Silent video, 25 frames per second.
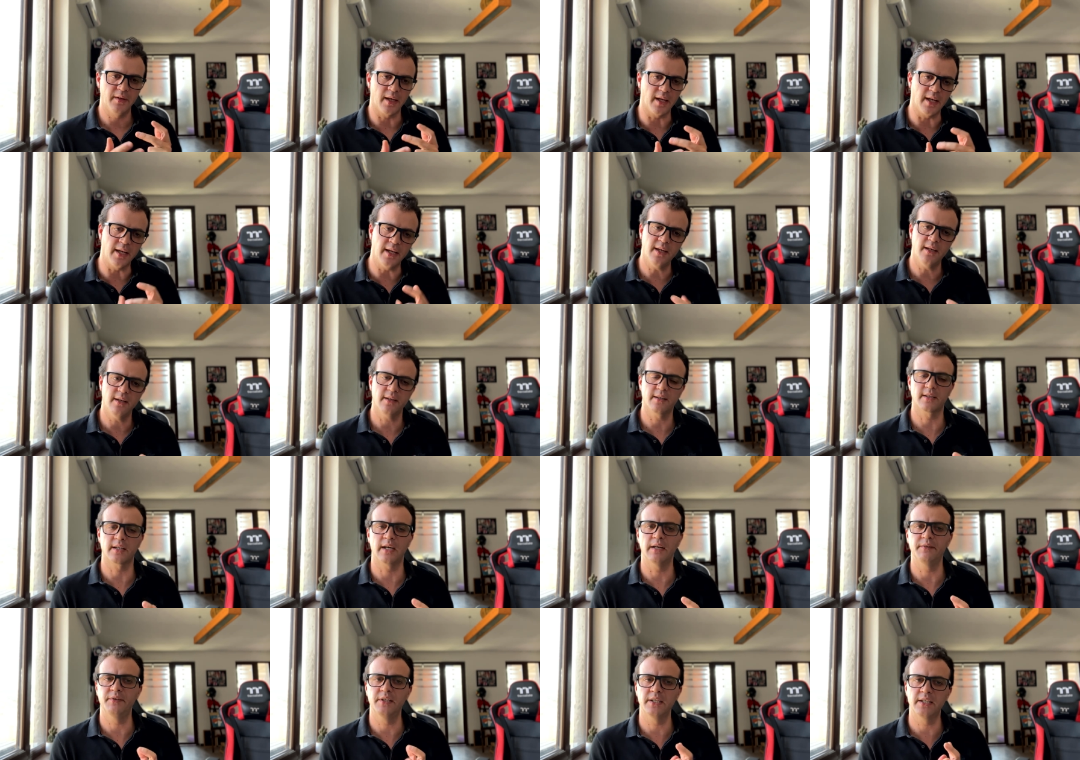и
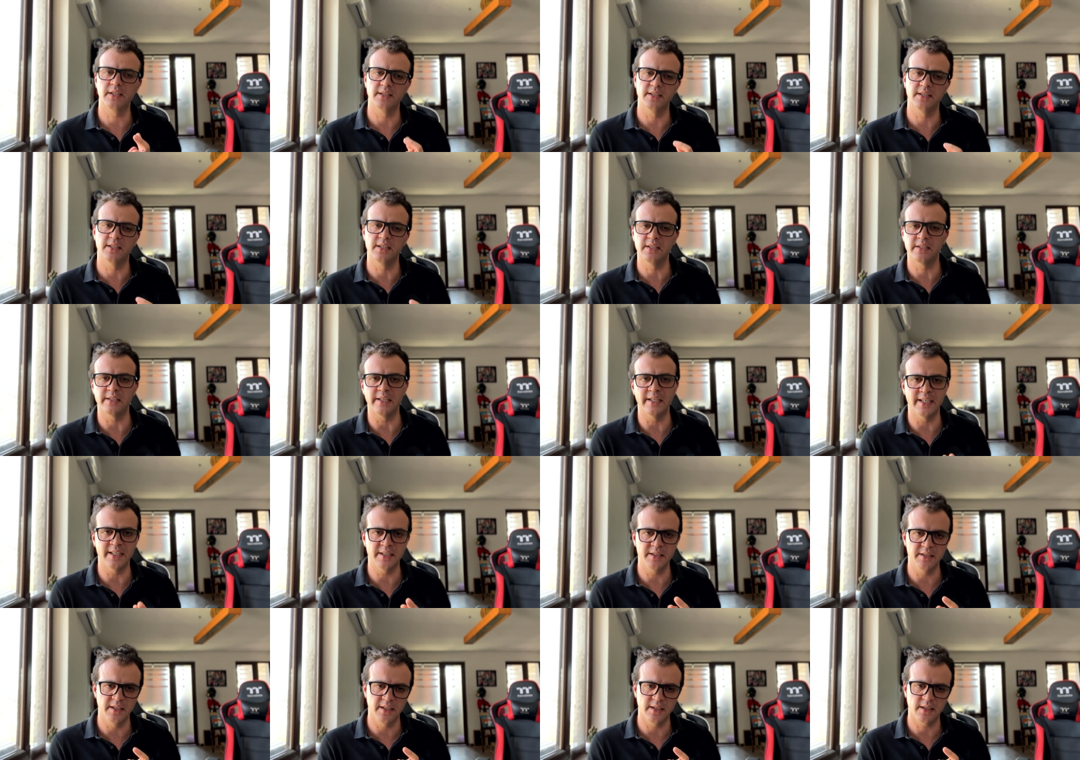график
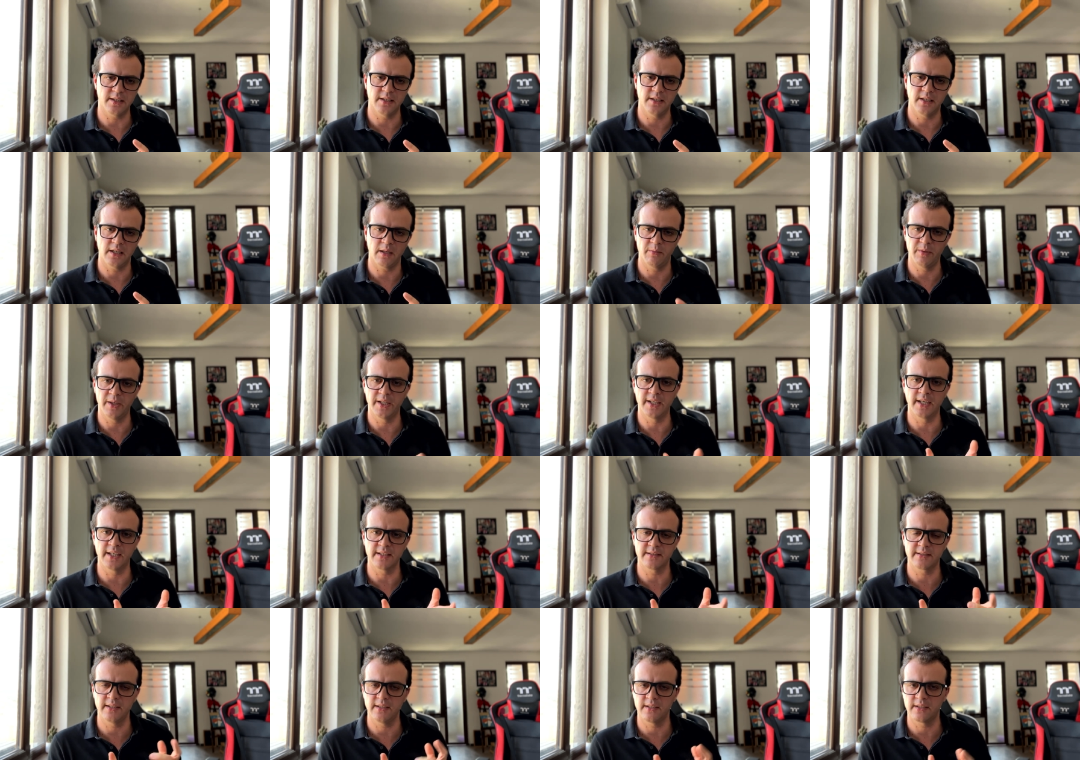десятилетних
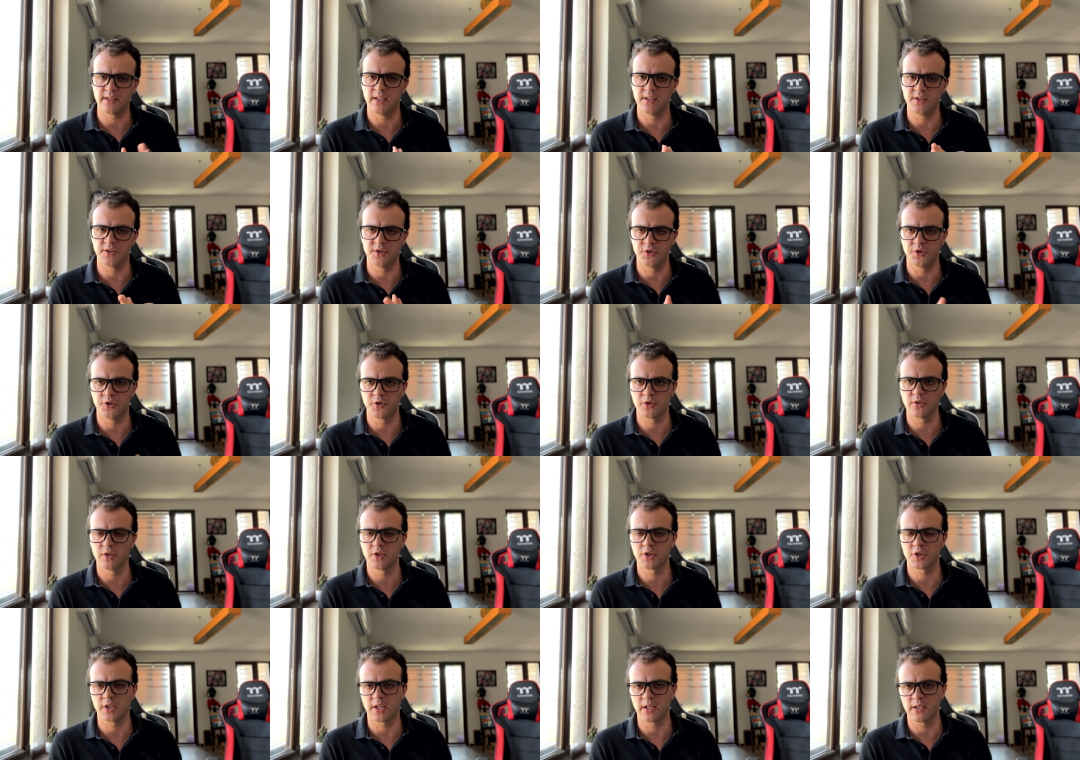облигаций
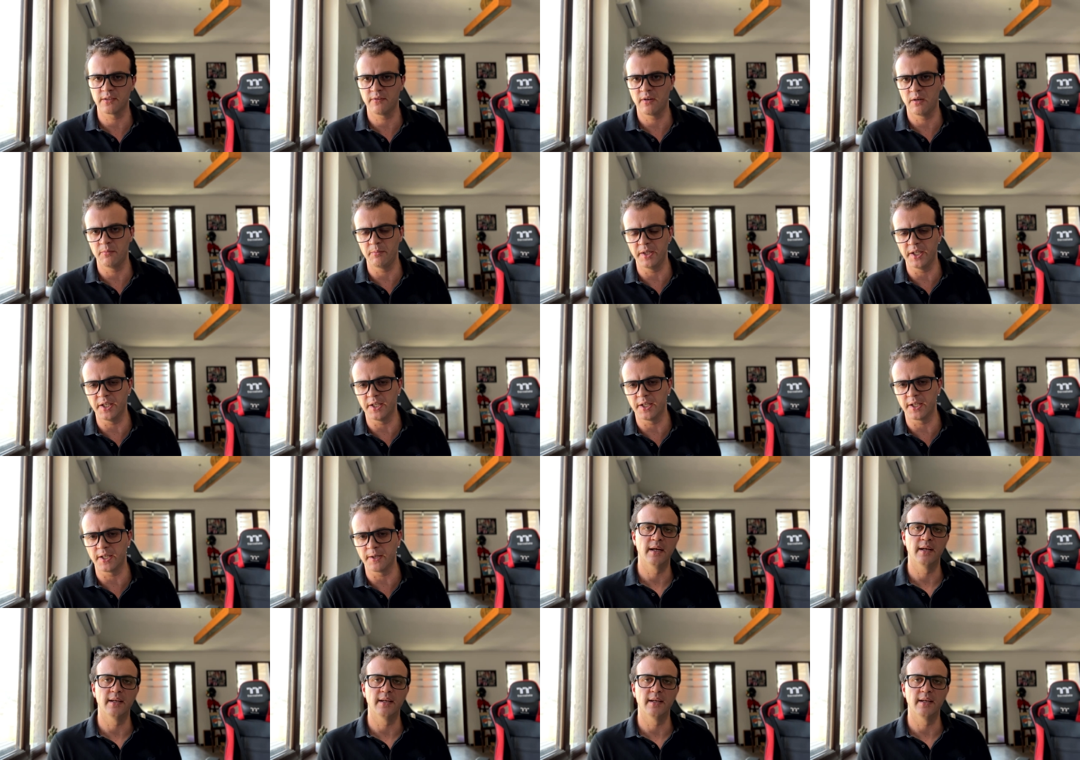Соединенных Штатов Америки.